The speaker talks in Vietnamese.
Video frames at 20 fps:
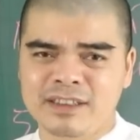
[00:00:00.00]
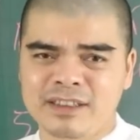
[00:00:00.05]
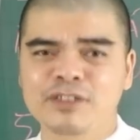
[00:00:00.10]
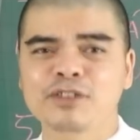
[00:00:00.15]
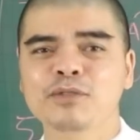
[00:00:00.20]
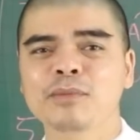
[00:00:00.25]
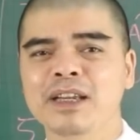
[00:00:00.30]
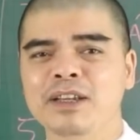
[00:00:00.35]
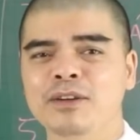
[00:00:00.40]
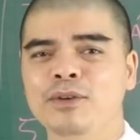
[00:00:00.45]
Sao
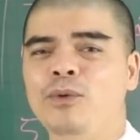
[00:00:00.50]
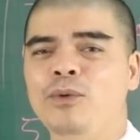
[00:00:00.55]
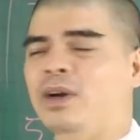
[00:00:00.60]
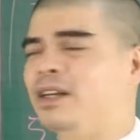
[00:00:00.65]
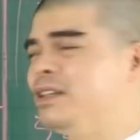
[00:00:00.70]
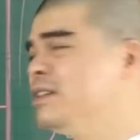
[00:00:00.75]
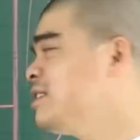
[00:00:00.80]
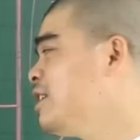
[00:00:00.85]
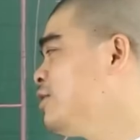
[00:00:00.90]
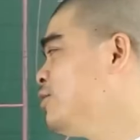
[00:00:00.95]
chiếu mệnh của
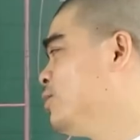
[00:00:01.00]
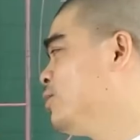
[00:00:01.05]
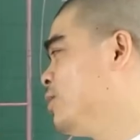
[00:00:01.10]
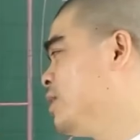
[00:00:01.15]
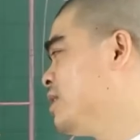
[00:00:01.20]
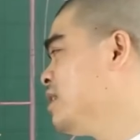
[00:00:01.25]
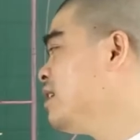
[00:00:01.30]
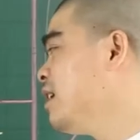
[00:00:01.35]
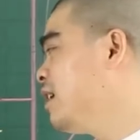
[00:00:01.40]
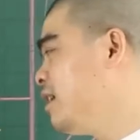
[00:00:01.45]
những gia chủ tuổi
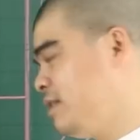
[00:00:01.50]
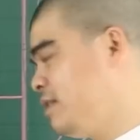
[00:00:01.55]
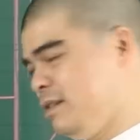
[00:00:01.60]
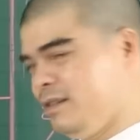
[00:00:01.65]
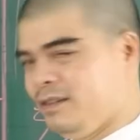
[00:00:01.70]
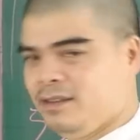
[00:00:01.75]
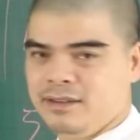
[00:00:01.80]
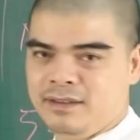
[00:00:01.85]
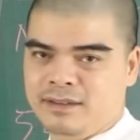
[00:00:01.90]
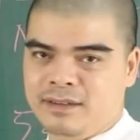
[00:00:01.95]
Tân Hợi.
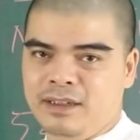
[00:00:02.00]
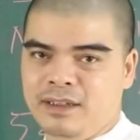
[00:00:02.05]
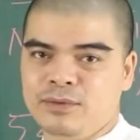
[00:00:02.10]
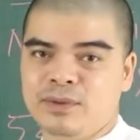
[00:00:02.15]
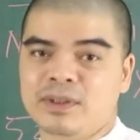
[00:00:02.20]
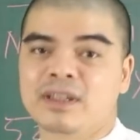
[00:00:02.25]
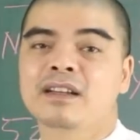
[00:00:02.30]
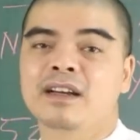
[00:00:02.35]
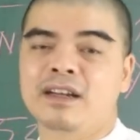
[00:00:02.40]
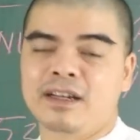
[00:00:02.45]
Đấy,
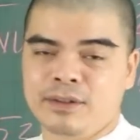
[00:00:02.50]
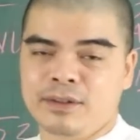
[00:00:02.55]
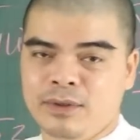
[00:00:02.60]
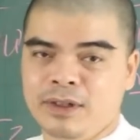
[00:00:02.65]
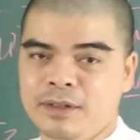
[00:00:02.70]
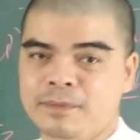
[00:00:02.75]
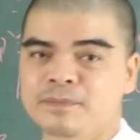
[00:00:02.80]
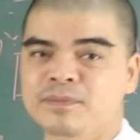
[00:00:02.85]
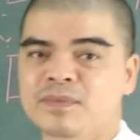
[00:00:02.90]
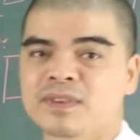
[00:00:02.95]
tuổi Tân Hợi, đúng
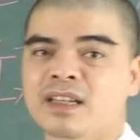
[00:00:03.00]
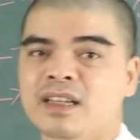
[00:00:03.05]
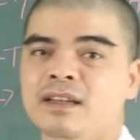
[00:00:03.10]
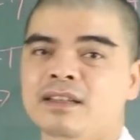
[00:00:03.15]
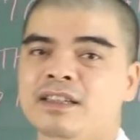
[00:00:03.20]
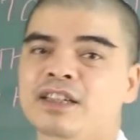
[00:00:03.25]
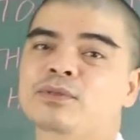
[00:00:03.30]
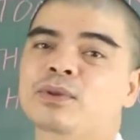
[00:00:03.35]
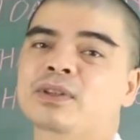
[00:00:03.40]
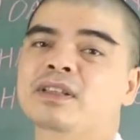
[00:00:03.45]
không?
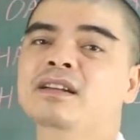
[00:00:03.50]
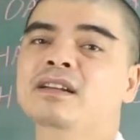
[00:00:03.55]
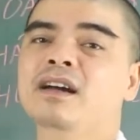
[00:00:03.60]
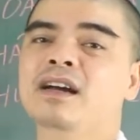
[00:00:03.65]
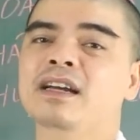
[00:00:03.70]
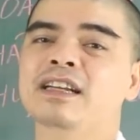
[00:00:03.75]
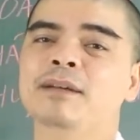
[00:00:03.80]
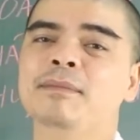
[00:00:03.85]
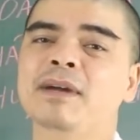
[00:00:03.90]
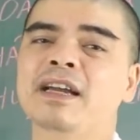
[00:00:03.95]
Thì tuổi Tân
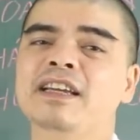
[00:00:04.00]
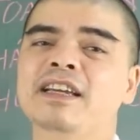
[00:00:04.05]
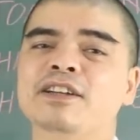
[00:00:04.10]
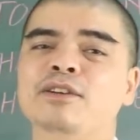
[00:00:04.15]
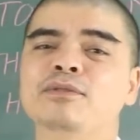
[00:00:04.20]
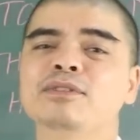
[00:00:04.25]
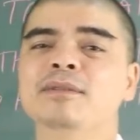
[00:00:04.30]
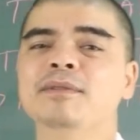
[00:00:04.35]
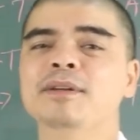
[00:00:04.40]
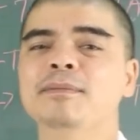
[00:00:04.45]
Hợi năm
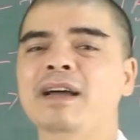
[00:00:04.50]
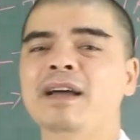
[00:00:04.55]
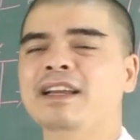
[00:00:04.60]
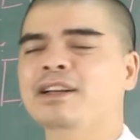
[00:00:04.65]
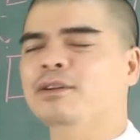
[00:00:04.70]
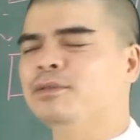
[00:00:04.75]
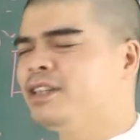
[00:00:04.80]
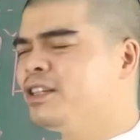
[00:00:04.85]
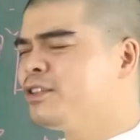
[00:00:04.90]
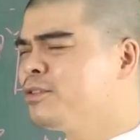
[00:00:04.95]
2023
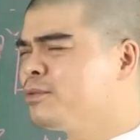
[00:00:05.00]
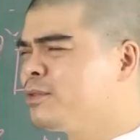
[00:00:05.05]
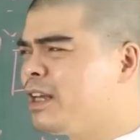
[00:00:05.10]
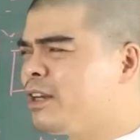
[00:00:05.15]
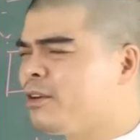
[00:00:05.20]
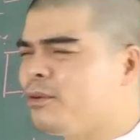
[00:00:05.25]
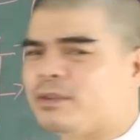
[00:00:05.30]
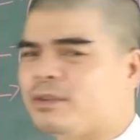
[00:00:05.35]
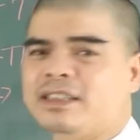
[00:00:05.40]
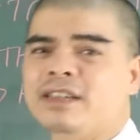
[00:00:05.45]
đầu tiên chúng ta
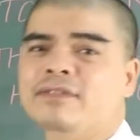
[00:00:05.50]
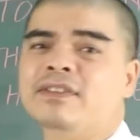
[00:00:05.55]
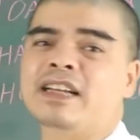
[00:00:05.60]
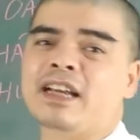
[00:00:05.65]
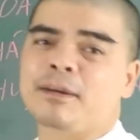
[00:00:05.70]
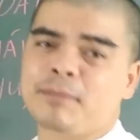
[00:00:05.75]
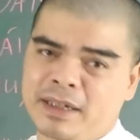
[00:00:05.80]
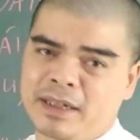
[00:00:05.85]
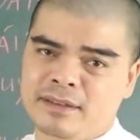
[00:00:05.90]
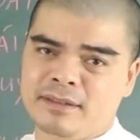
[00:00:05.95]
cùng xét về
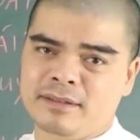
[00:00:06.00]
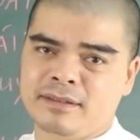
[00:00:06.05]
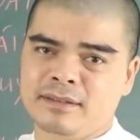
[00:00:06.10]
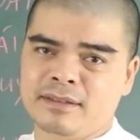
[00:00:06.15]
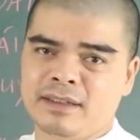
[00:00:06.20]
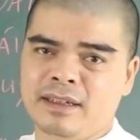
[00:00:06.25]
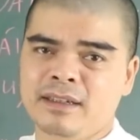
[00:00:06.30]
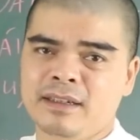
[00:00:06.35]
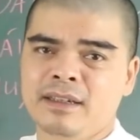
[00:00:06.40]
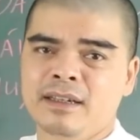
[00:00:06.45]
nam mệnh.
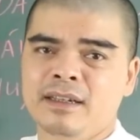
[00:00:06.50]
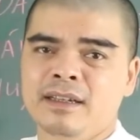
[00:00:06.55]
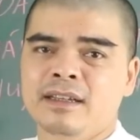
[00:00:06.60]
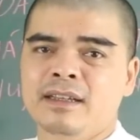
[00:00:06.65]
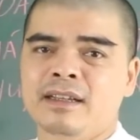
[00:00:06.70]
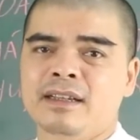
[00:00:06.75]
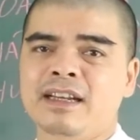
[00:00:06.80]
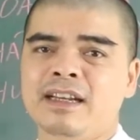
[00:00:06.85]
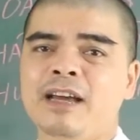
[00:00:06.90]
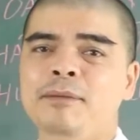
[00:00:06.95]
Đấy.
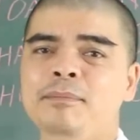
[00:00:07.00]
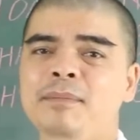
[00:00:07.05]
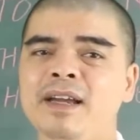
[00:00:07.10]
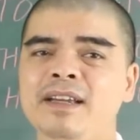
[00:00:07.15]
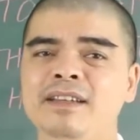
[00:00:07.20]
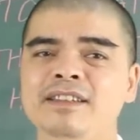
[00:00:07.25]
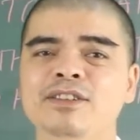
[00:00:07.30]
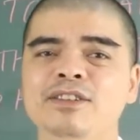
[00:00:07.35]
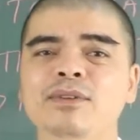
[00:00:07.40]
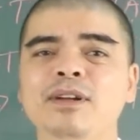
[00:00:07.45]
Nam
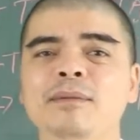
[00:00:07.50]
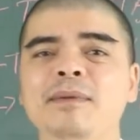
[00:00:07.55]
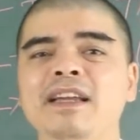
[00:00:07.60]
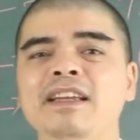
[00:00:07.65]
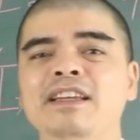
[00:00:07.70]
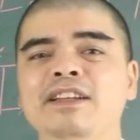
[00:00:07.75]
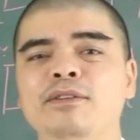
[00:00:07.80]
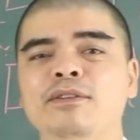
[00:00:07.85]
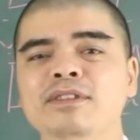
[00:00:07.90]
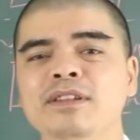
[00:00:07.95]
mệnh trong năm
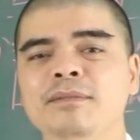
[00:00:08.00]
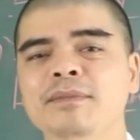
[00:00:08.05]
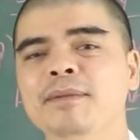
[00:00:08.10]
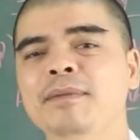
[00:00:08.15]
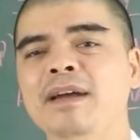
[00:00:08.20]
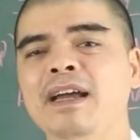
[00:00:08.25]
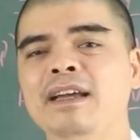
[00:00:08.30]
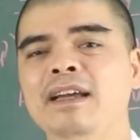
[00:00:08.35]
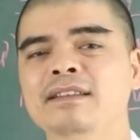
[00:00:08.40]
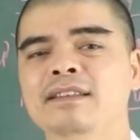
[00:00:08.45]

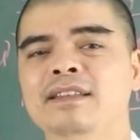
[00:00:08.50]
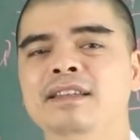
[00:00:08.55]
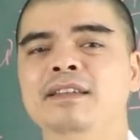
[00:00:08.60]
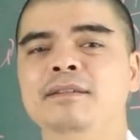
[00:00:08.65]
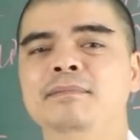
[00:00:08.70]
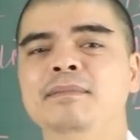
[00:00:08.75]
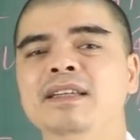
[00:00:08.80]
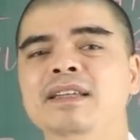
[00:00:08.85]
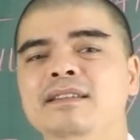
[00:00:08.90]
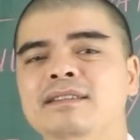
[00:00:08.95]
2023 thì
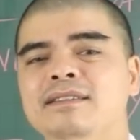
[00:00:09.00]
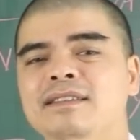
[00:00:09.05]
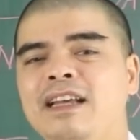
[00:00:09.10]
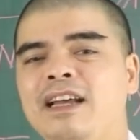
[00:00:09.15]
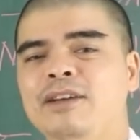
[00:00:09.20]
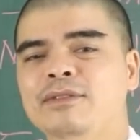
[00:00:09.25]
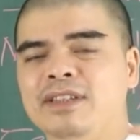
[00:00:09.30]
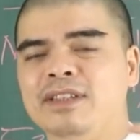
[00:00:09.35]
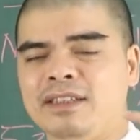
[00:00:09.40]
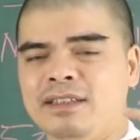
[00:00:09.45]
bị
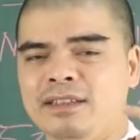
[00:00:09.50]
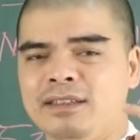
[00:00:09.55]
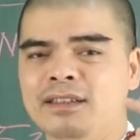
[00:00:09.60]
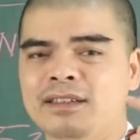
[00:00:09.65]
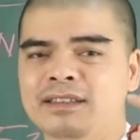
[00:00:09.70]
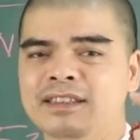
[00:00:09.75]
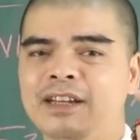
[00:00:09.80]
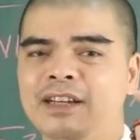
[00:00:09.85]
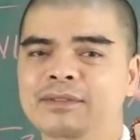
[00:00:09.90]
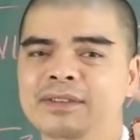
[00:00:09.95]
sao gì? Được
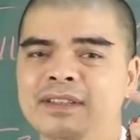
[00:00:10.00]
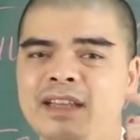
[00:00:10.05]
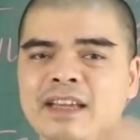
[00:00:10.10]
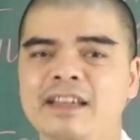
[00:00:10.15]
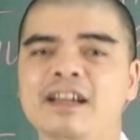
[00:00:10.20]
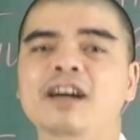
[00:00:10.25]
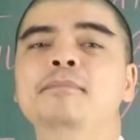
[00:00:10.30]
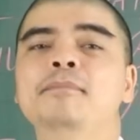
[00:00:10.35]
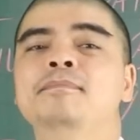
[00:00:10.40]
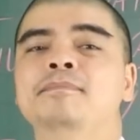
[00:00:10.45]
sao Thái
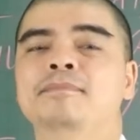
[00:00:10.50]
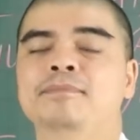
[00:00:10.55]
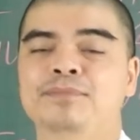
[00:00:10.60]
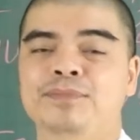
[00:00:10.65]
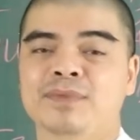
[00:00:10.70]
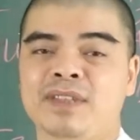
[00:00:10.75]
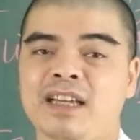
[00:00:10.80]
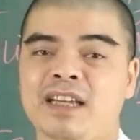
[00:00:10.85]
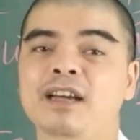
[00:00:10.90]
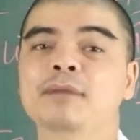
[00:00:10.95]
Âm,
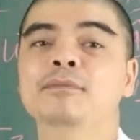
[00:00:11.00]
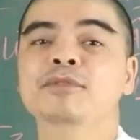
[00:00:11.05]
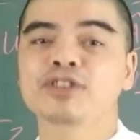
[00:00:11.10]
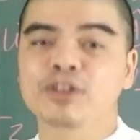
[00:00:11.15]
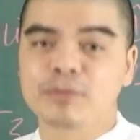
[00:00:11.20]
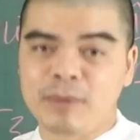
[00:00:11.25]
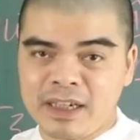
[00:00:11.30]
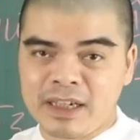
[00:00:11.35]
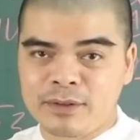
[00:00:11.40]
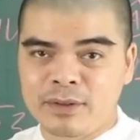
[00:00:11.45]
Thái Âm nó
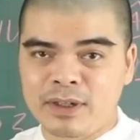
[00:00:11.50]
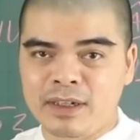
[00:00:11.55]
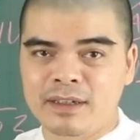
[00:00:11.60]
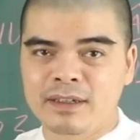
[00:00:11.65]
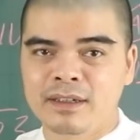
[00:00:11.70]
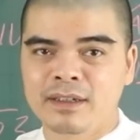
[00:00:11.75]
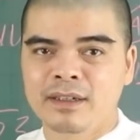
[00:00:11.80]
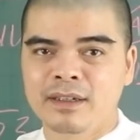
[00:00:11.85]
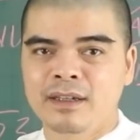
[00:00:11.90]
chiếu mệnh, đúng không?